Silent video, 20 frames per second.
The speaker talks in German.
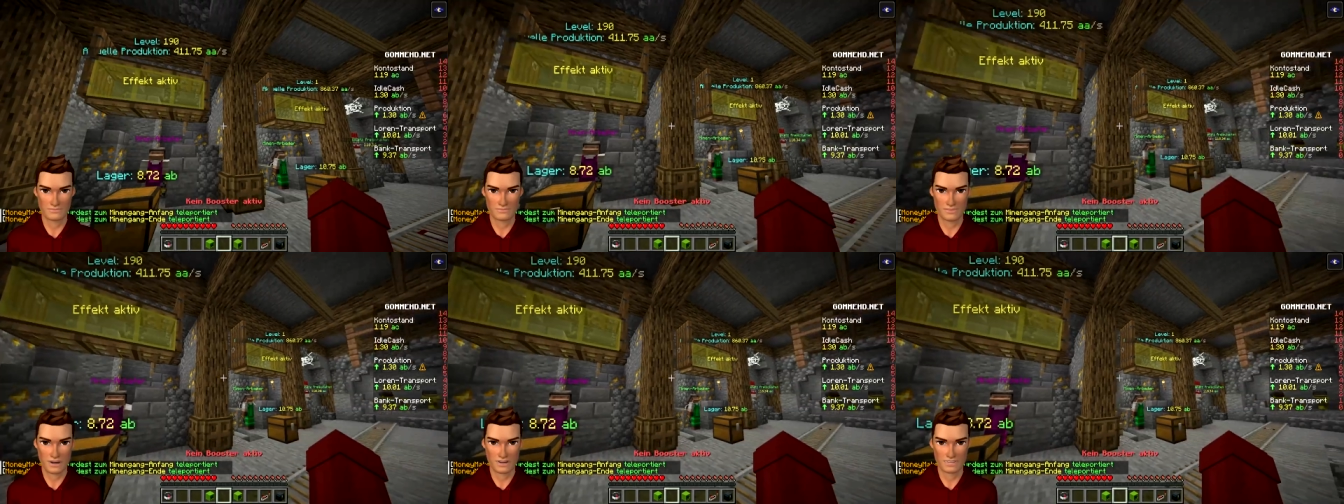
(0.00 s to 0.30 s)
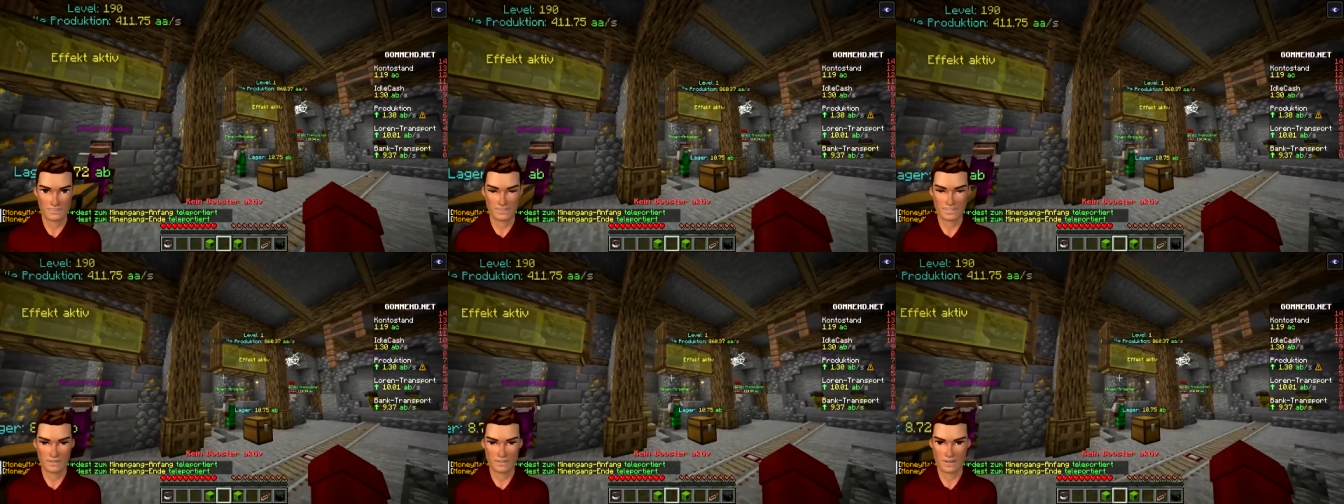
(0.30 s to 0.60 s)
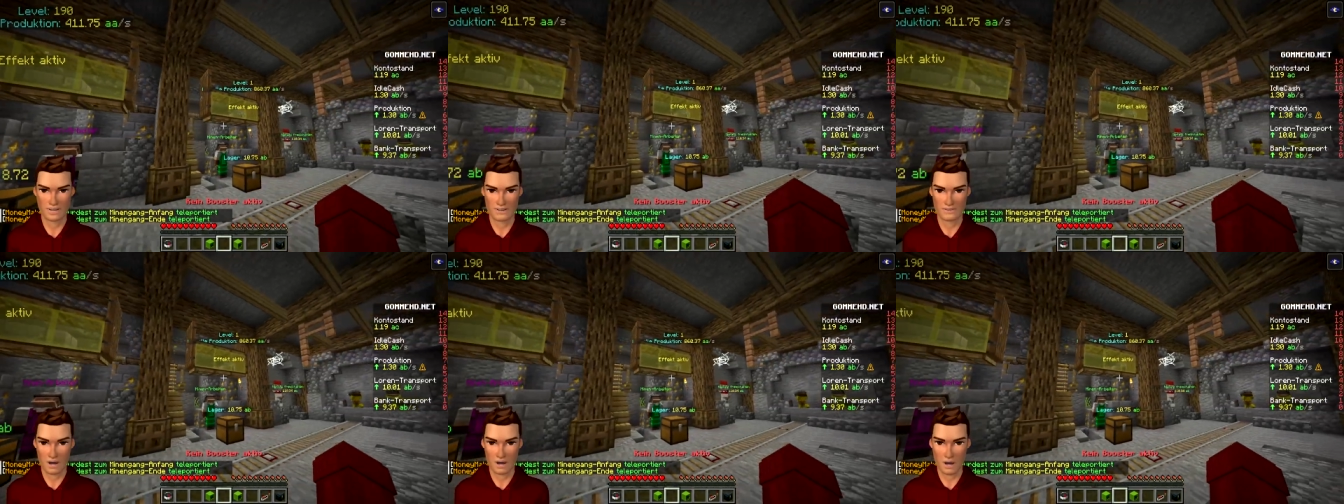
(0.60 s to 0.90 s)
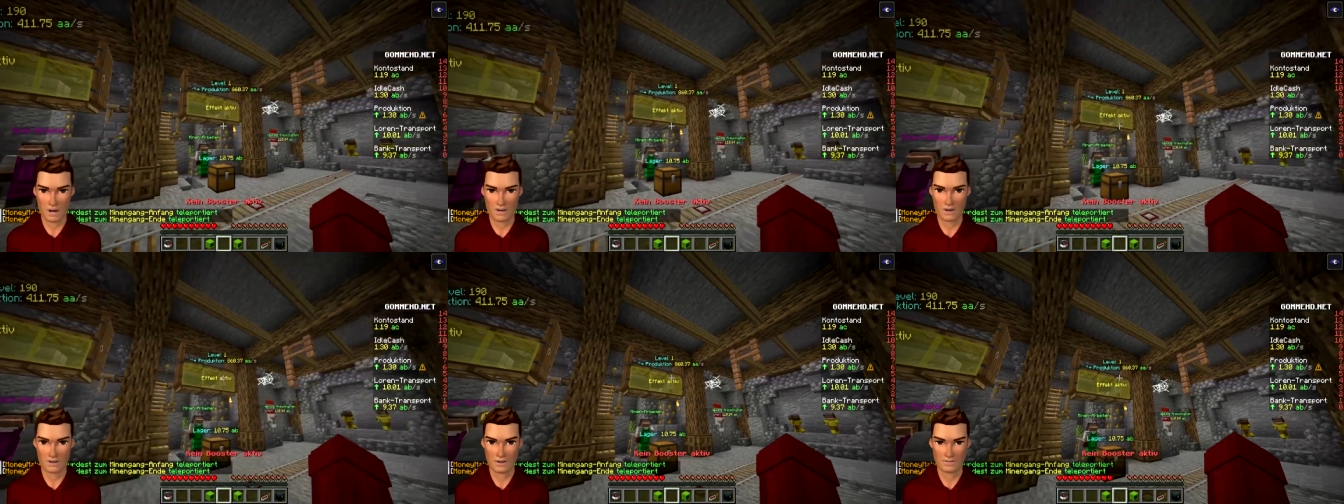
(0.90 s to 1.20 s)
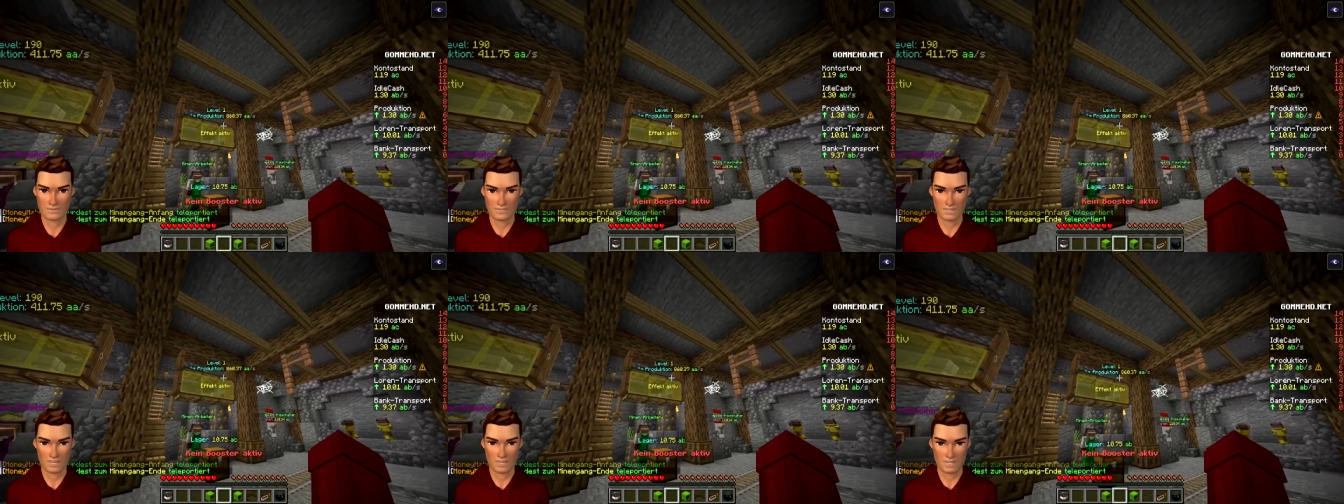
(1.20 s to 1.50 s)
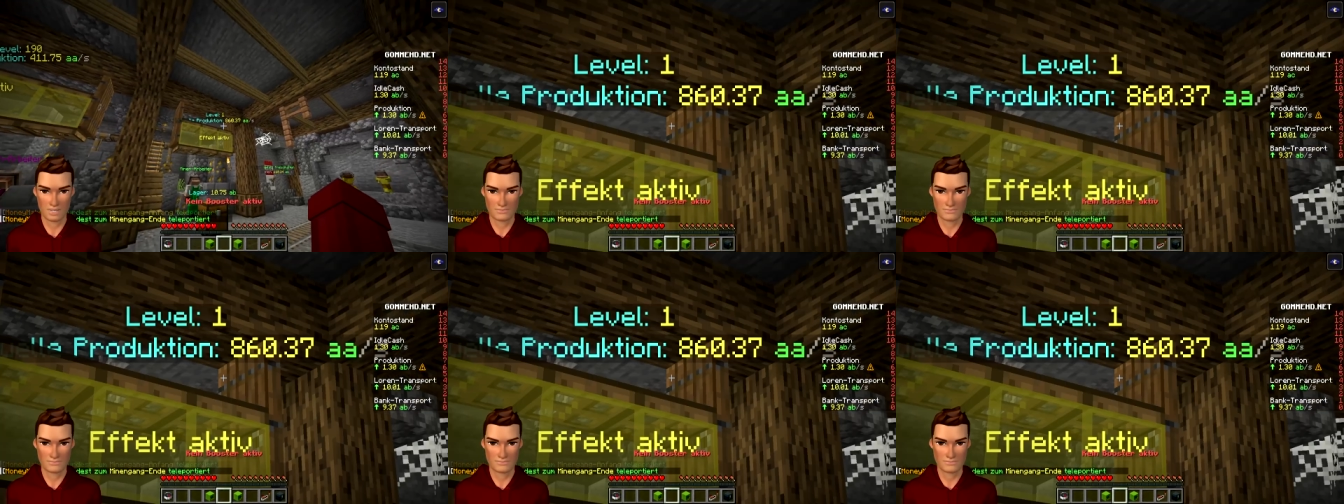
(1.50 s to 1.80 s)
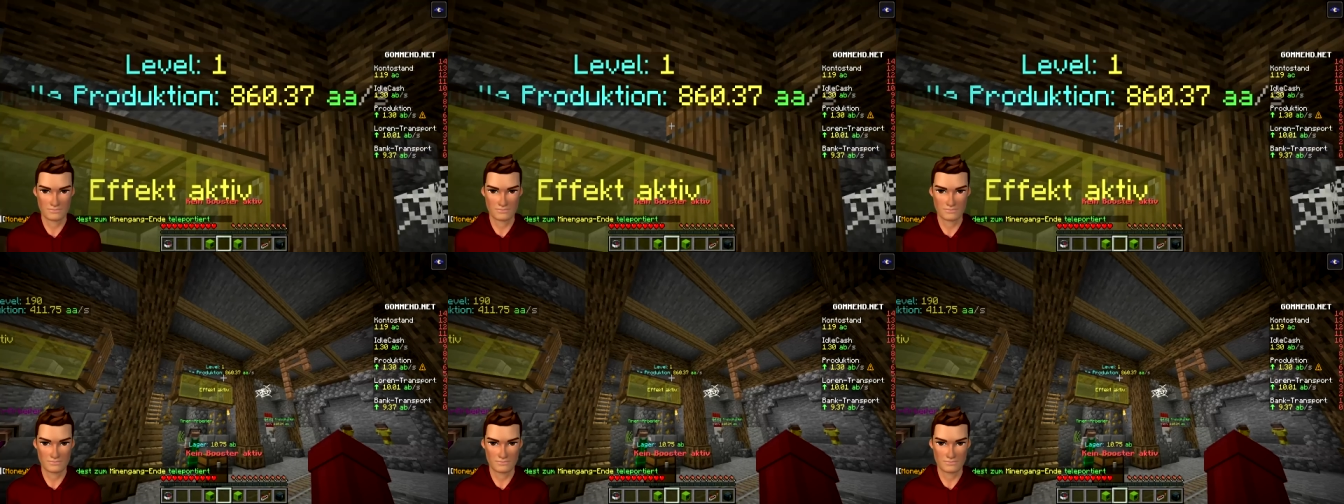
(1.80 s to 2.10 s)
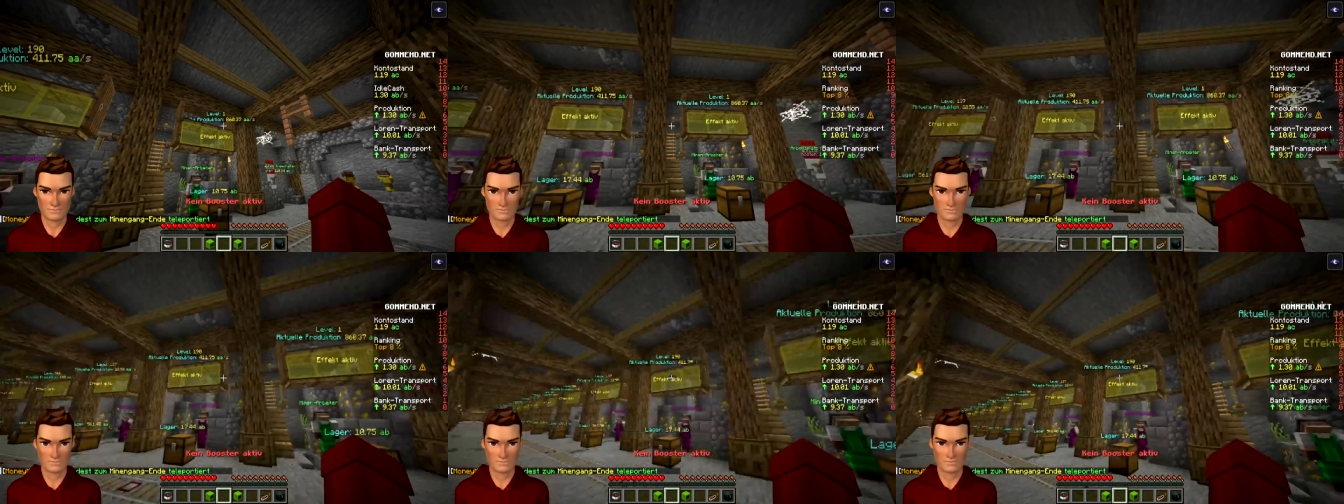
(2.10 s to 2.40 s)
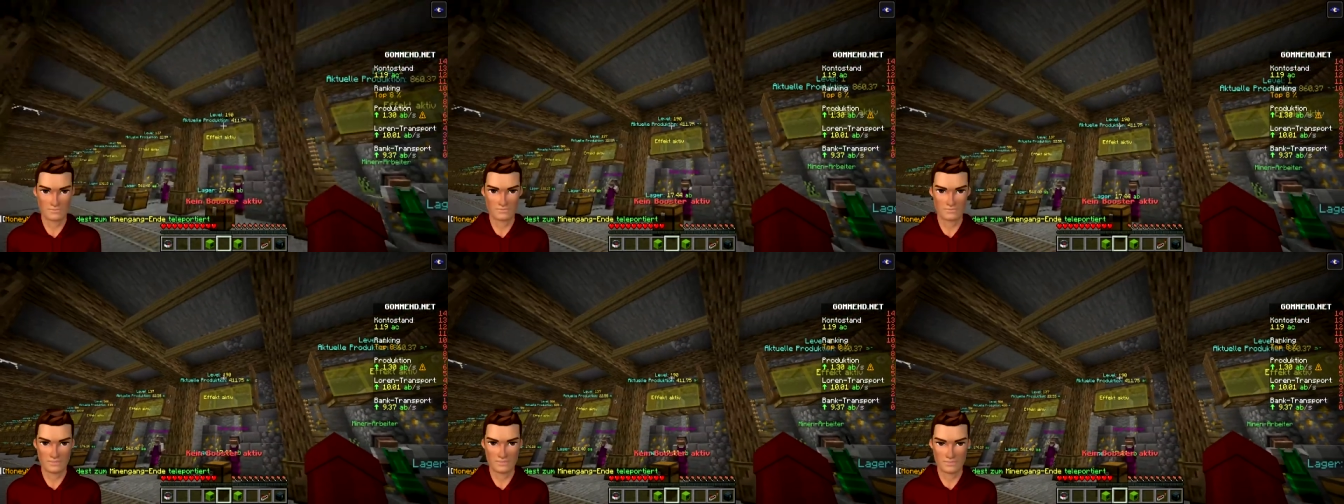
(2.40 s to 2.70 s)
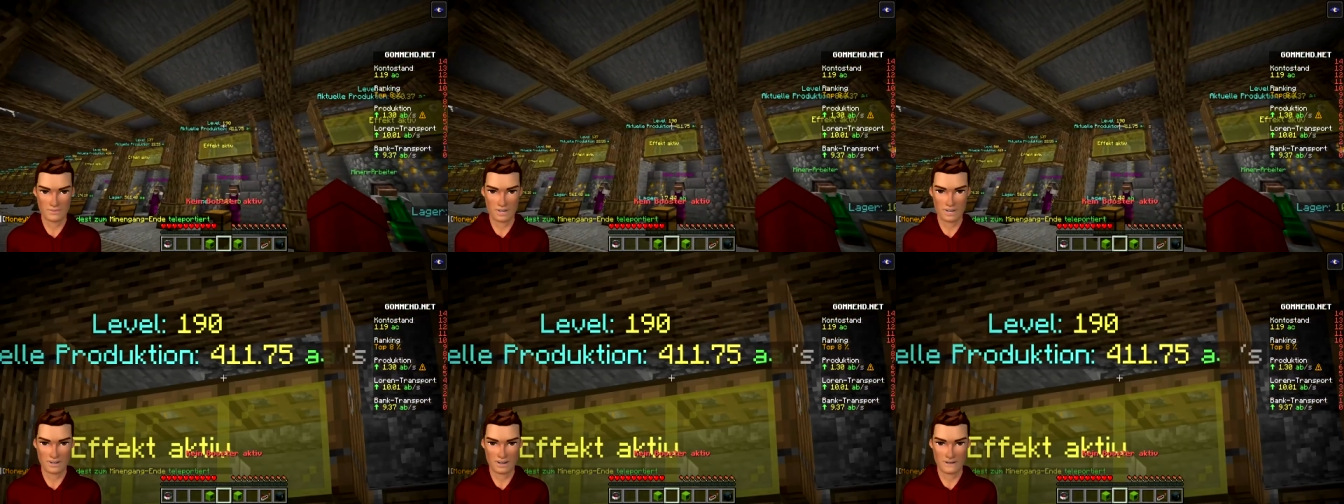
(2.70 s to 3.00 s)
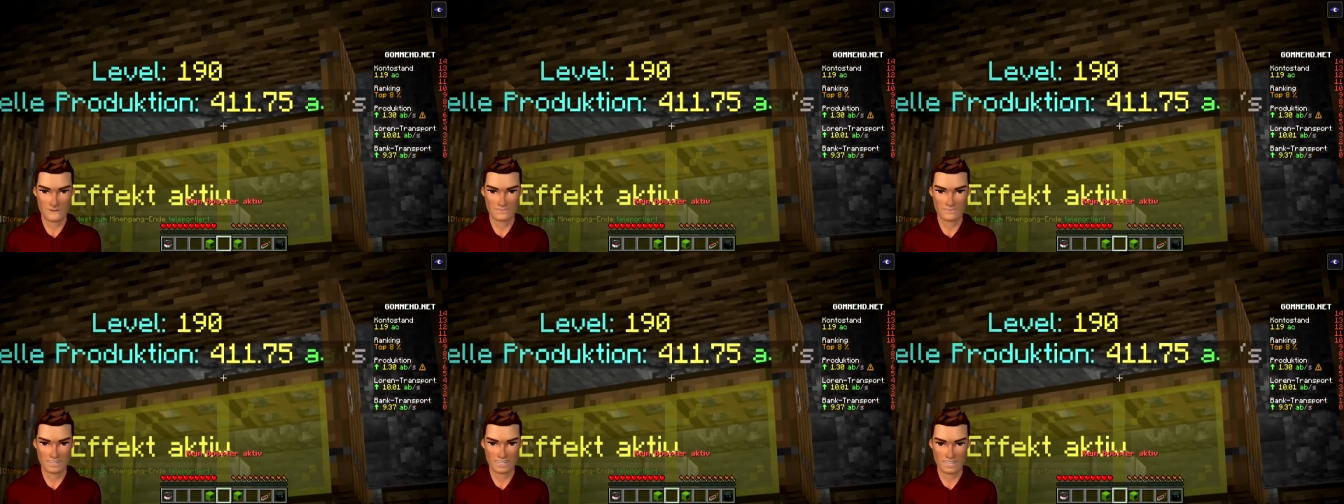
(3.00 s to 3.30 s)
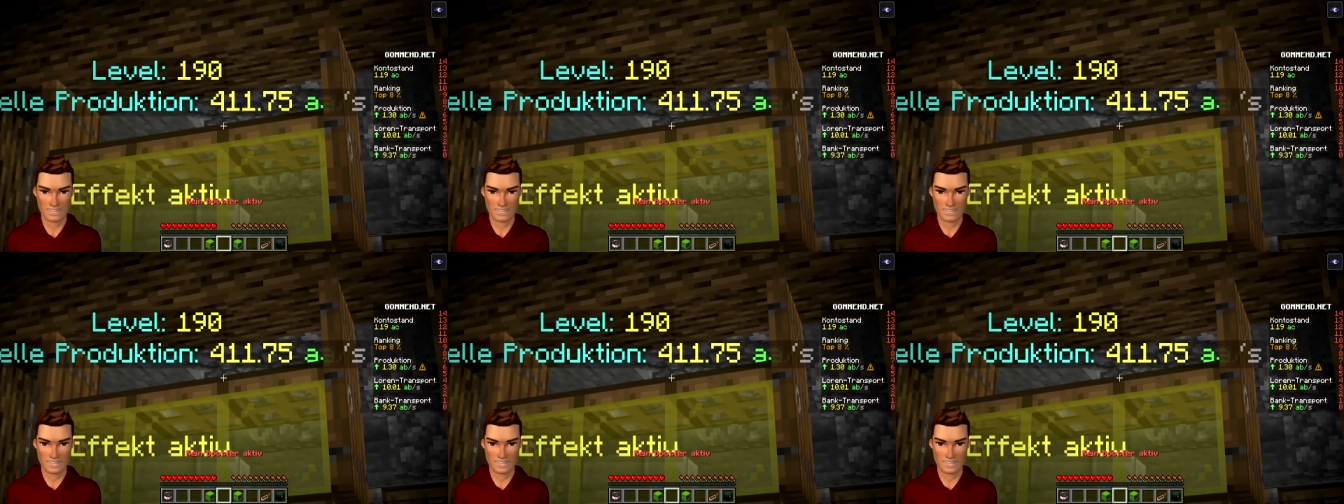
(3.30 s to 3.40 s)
dieser Sprung aber, ne? Der macht Level,